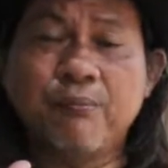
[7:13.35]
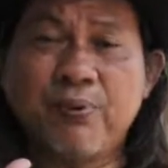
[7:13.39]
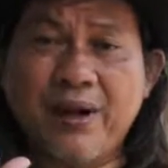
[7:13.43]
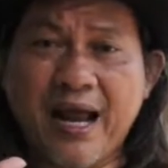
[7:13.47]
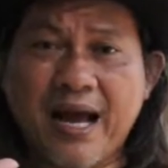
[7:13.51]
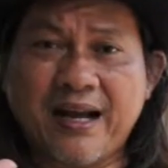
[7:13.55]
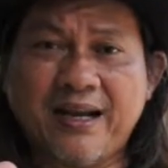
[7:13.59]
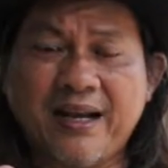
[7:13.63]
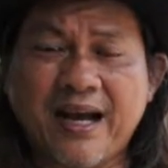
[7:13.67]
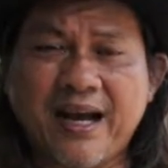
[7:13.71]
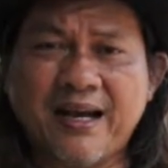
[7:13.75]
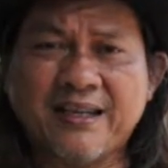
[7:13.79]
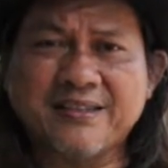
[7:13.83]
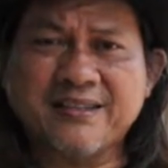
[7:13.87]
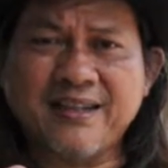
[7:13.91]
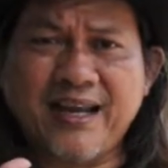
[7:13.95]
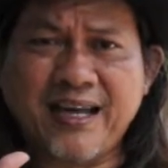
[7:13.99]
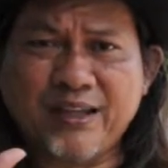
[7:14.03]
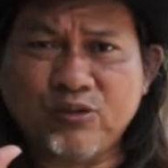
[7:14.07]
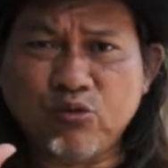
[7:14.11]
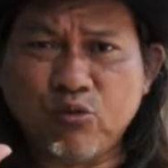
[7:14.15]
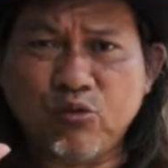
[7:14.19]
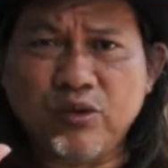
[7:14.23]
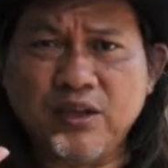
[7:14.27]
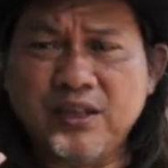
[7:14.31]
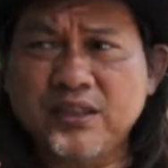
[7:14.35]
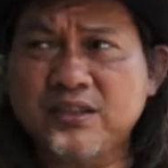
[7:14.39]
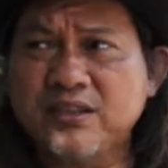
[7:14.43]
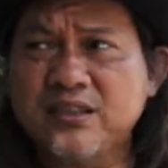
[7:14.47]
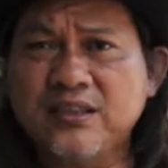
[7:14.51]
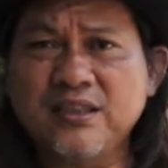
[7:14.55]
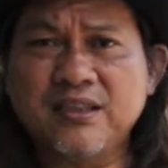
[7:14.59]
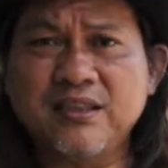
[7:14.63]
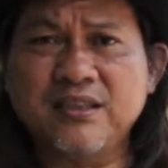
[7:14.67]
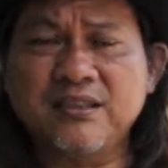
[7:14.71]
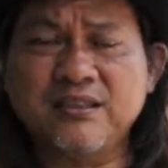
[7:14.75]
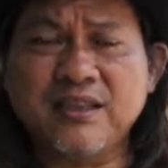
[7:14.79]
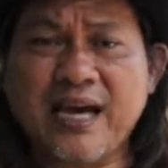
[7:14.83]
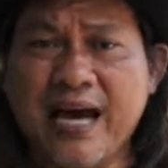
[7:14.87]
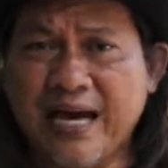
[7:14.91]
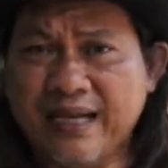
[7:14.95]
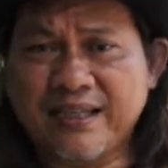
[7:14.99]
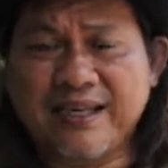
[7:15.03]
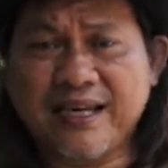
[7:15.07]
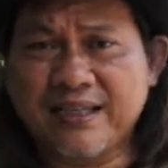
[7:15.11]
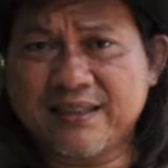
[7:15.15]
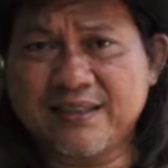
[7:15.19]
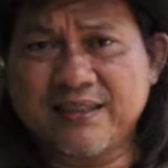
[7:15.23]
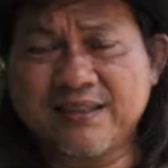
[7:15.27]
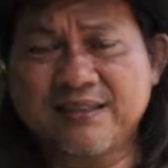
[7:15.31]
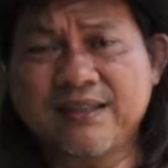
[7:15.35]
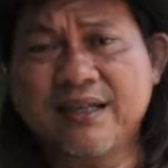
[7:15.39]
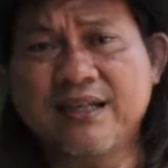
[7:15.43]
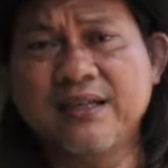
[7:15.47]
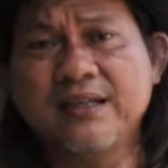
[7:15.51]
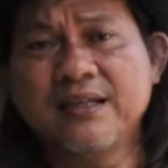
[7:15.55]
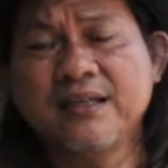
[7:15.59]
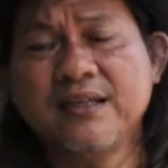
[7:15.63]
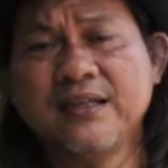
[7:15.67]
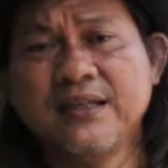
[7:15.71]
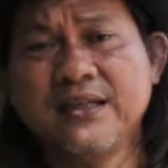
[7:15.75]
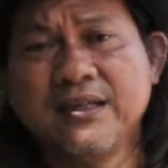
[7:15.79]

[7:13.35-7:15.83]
Braga saya tulis ini seharian saja